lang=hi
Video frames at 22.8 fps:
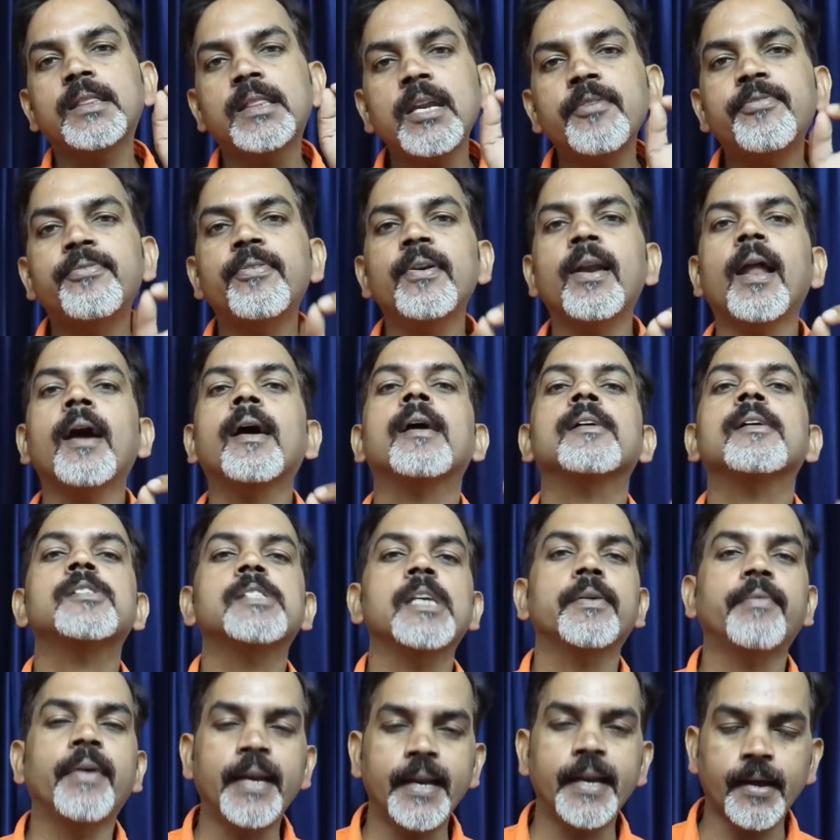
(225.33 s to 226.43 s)
त्रिफला का
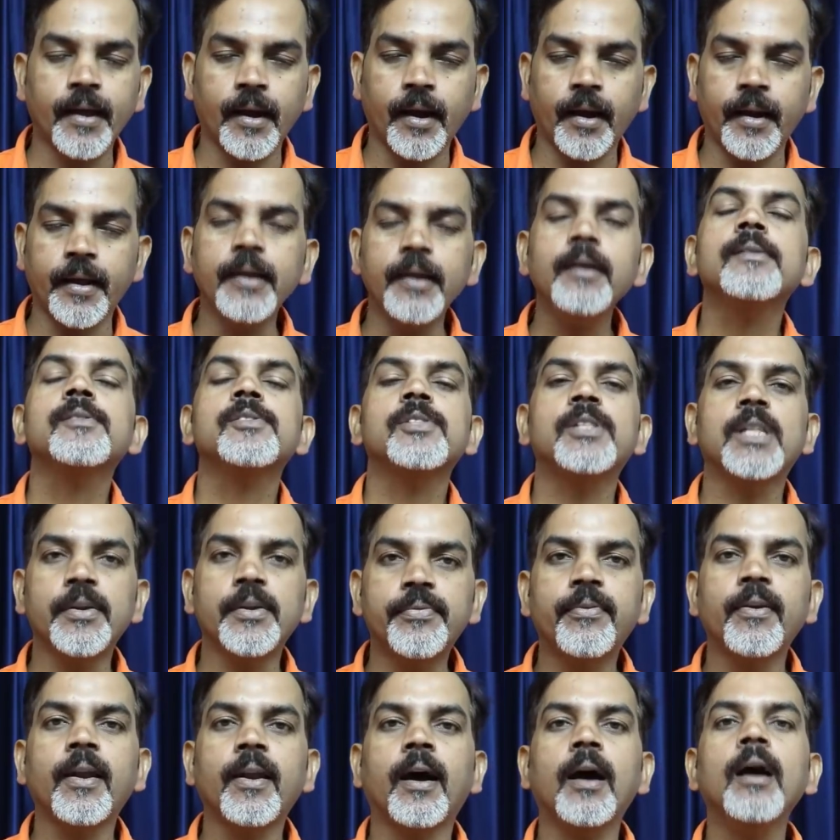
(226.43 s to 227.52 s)
सेवन कर लें
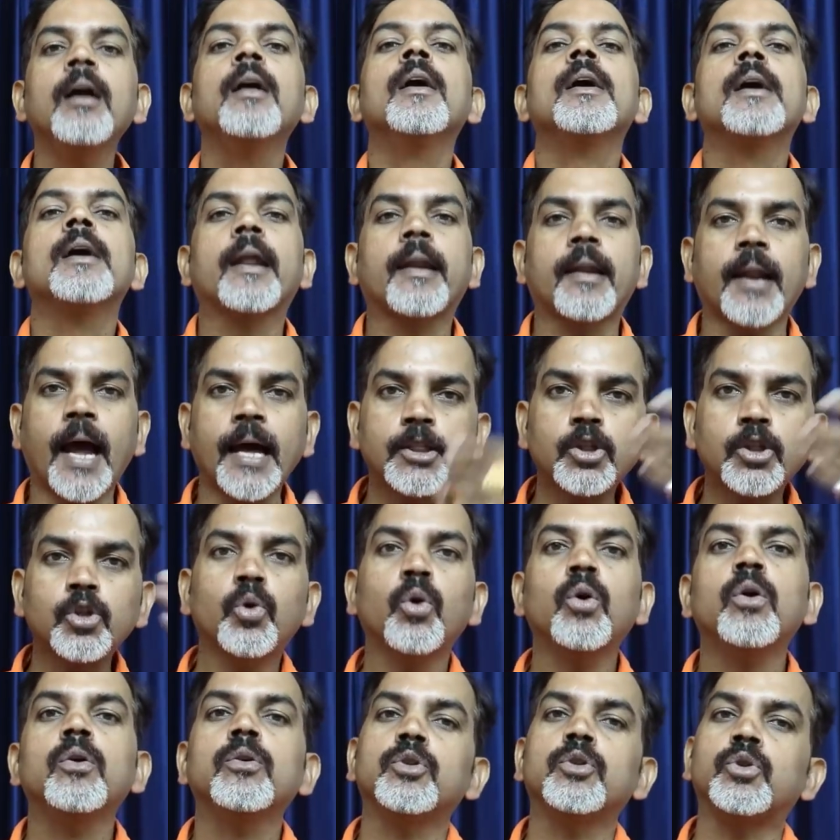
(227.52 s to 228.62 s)
त्रिफला रात
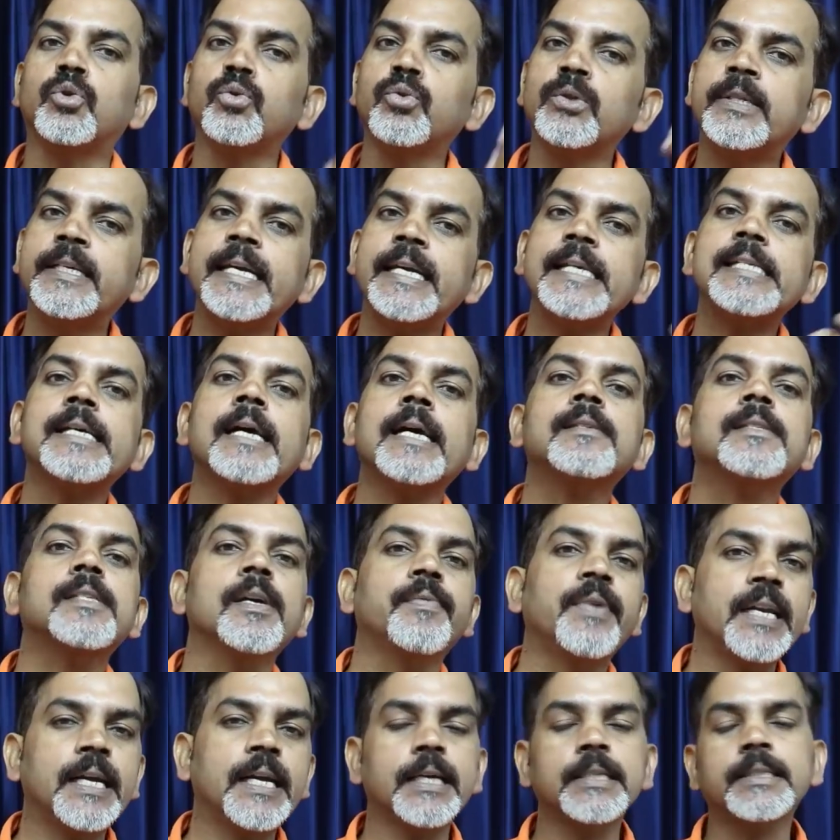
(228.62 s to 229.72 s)
को दूध के साथ
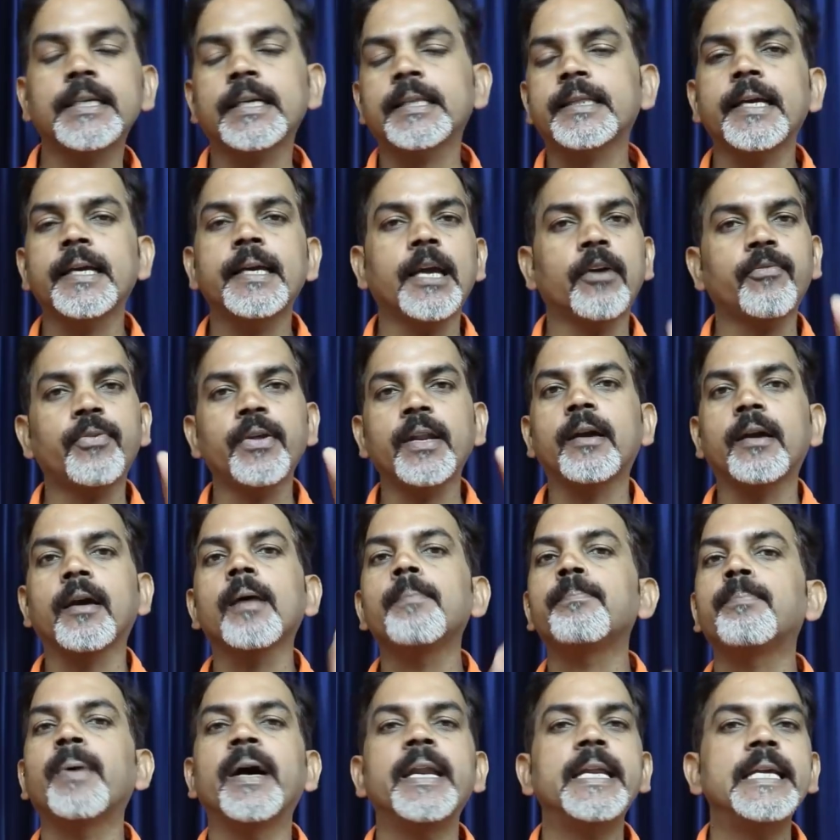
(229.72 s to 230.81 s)
सेवन कर सकते हैं या फिर
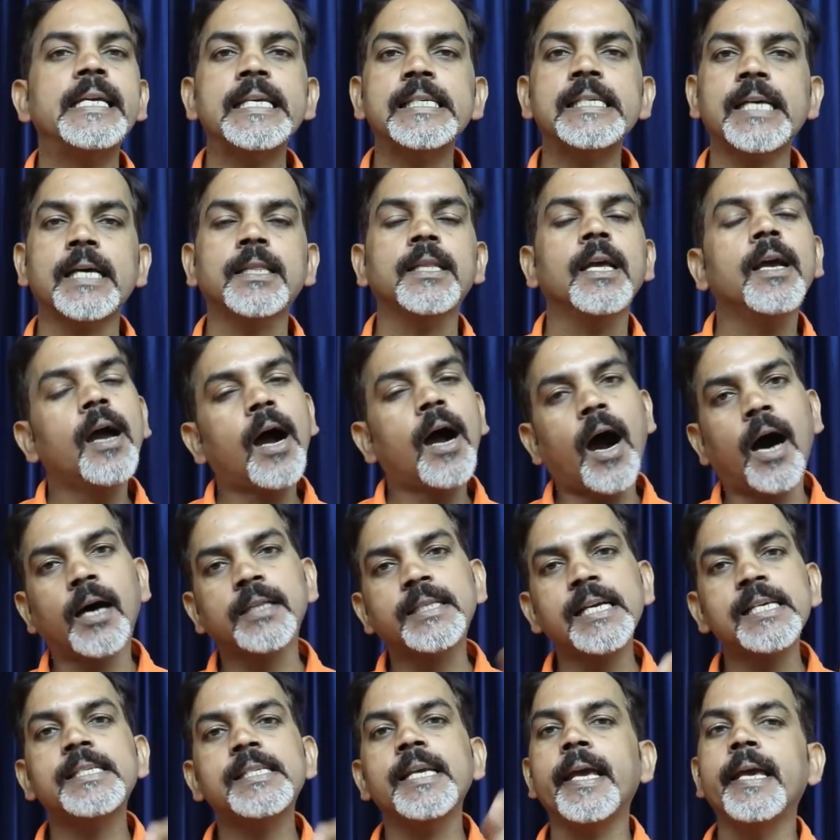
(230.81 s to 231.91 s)
गर्म पानी के साथ
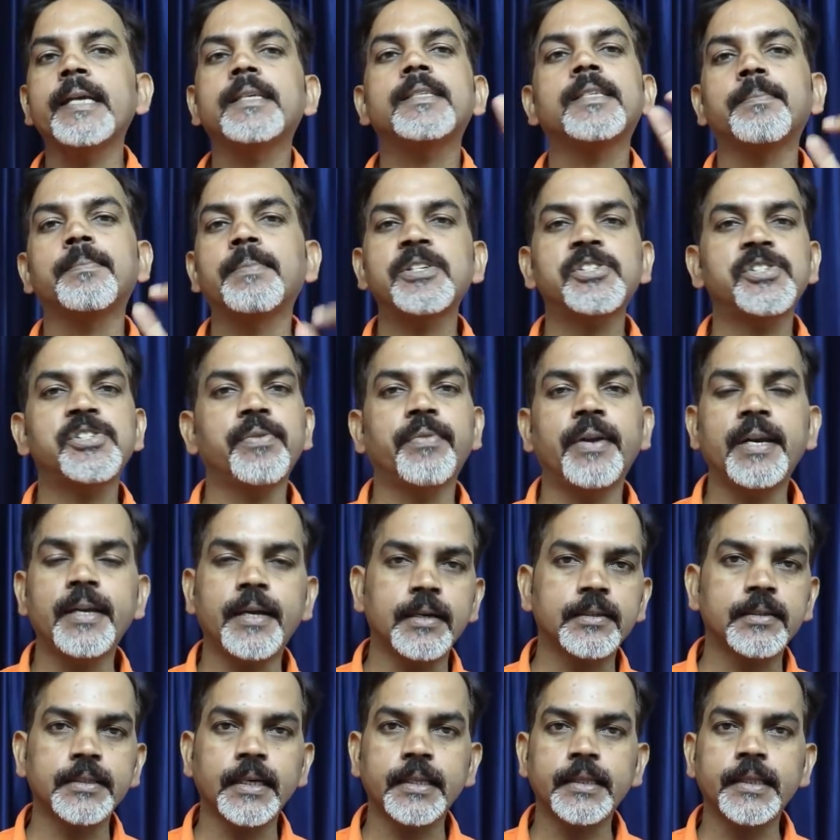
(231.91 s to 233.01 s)
आधे से एक चम्मच सेवन
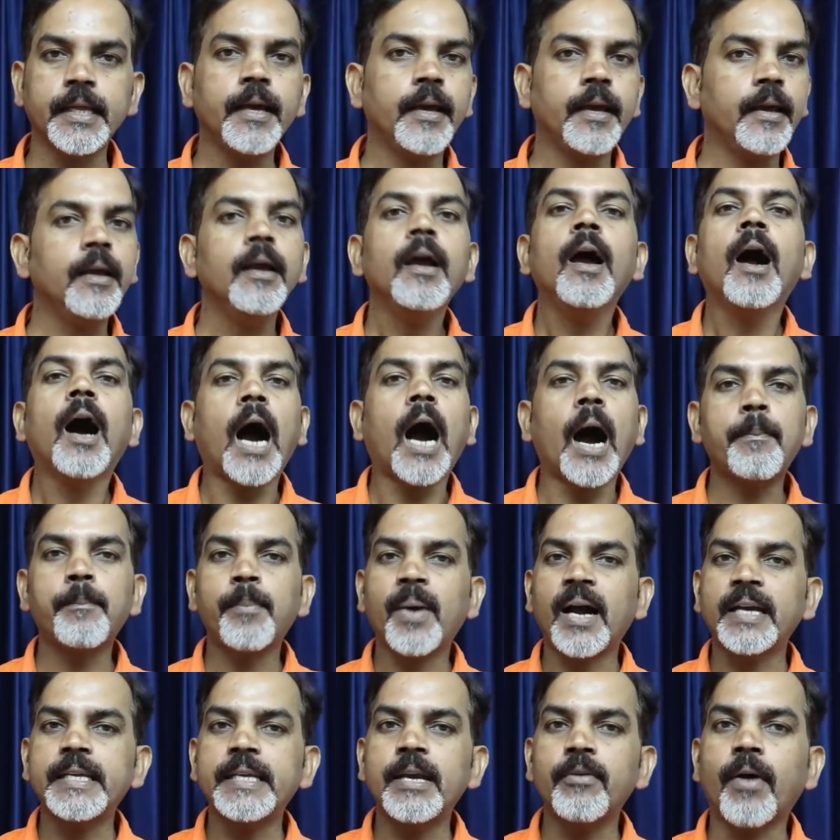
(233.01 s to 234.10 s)
कर सकते हैं
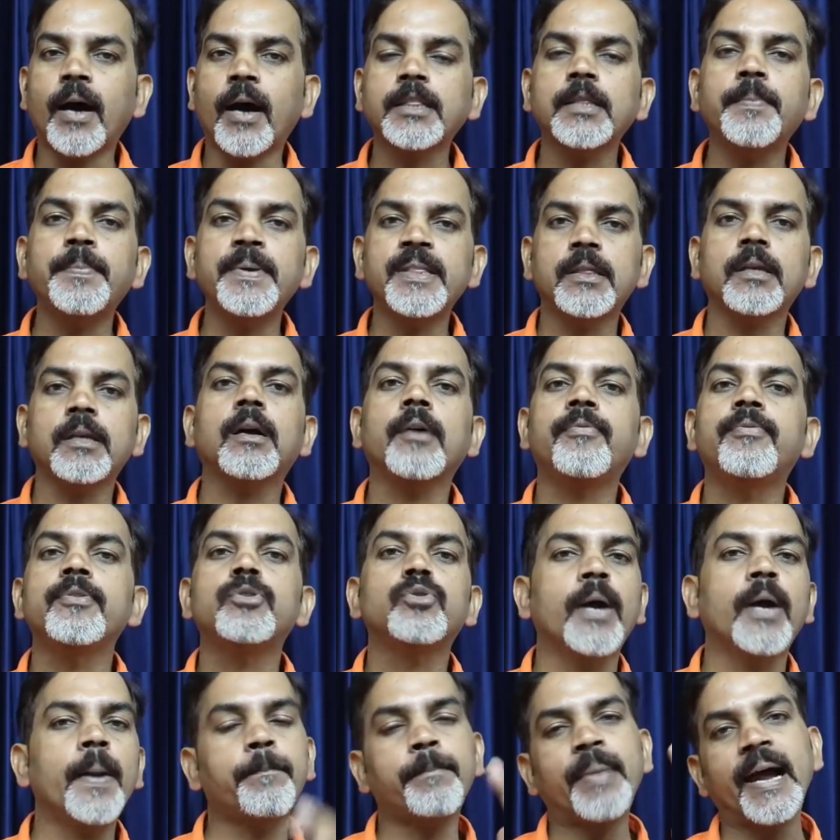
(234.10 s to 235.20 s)
आपका ये वात पित्त कफ
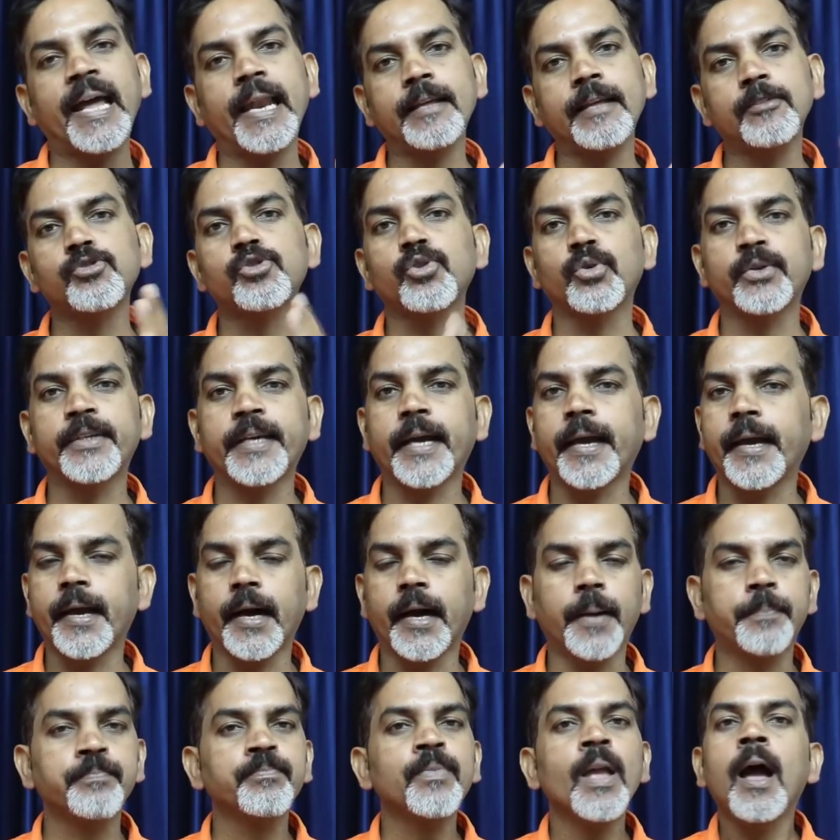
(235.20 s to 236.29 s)
जो है बैलेंस हो
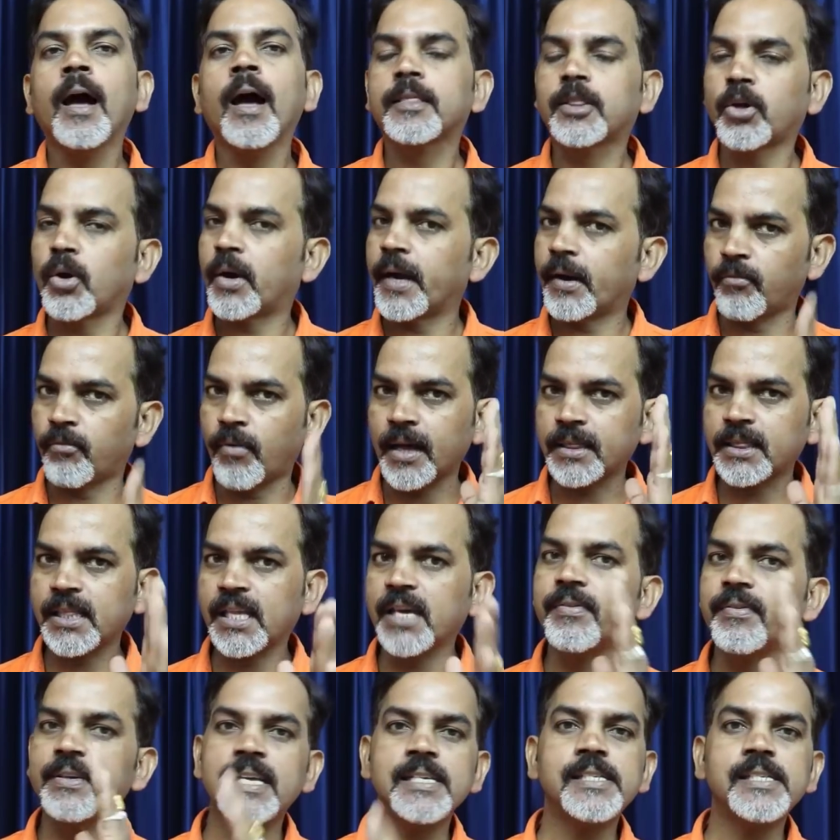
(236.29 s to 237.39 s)
जाएगा तो अगर वात
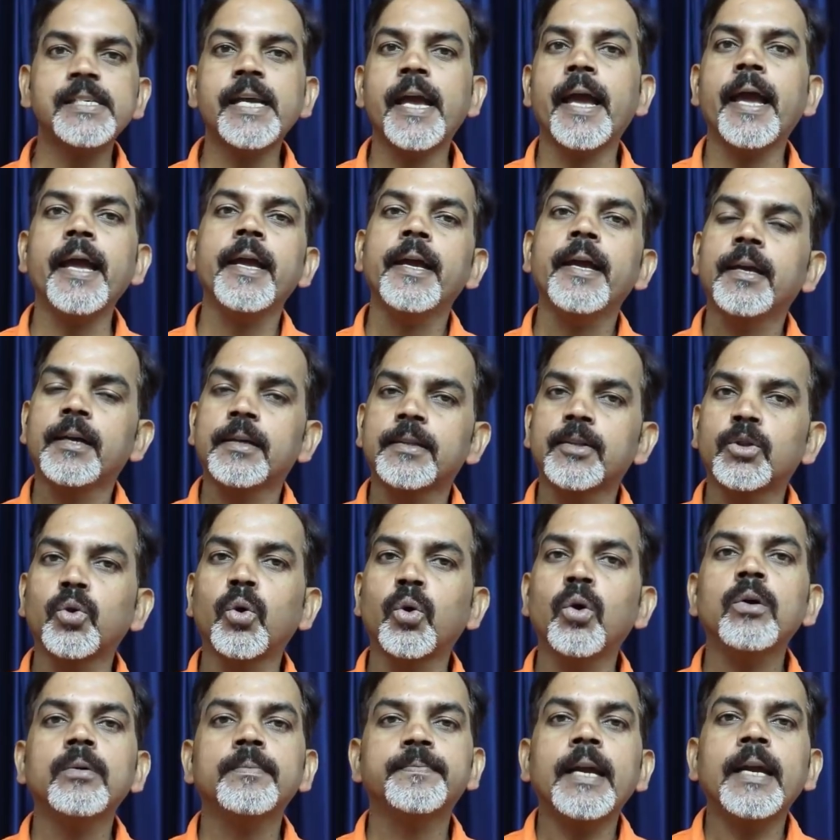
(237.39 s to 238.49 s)
की वजह से है
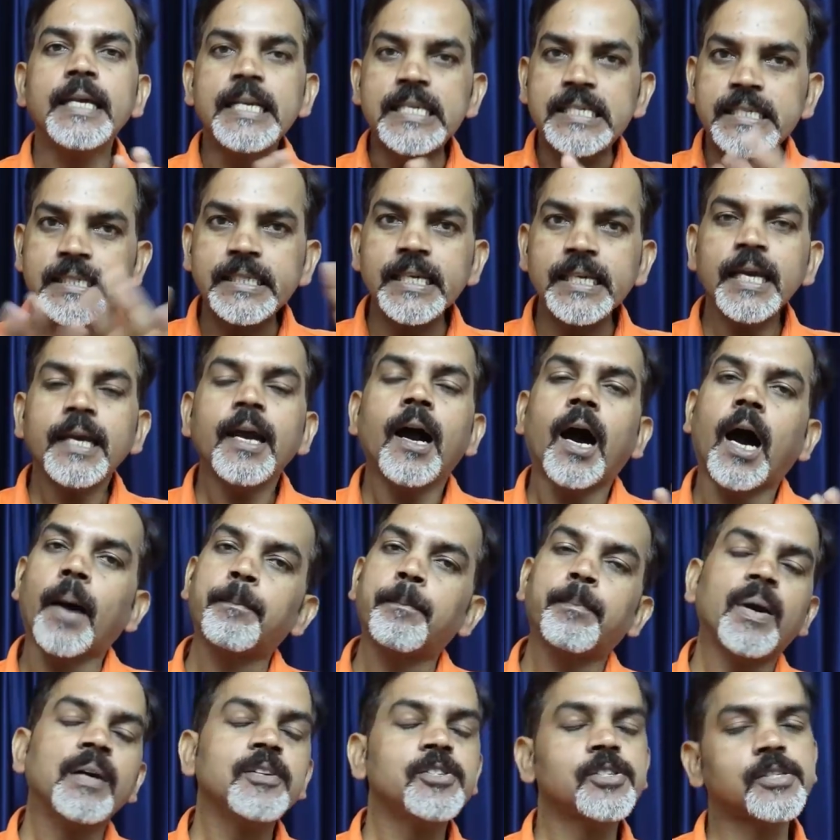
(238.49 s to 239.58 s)
तो इससे
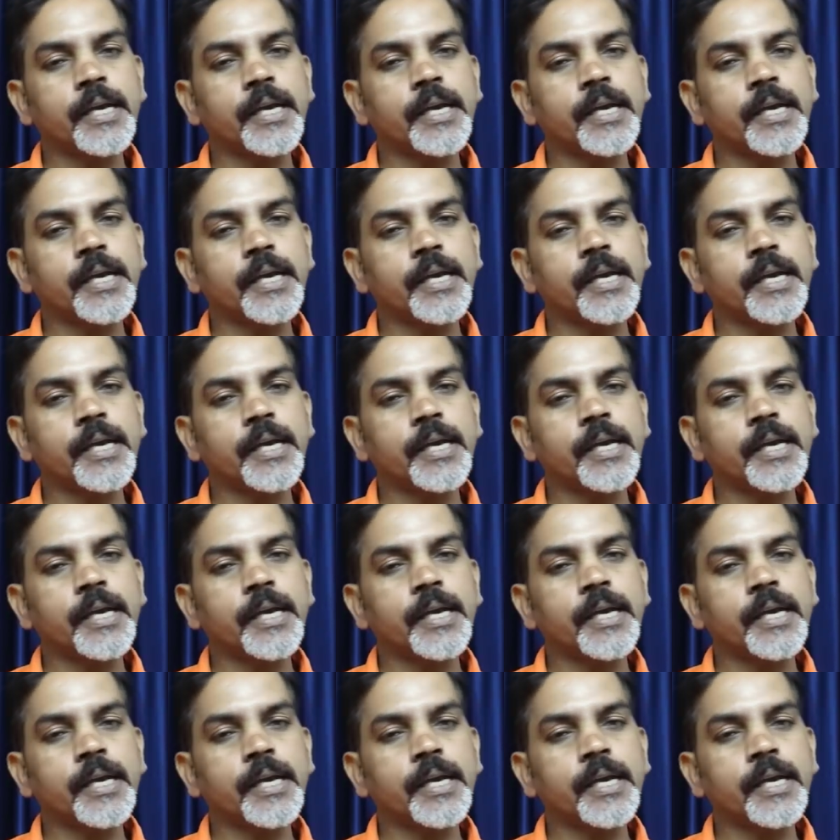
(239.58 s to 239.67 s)
आपका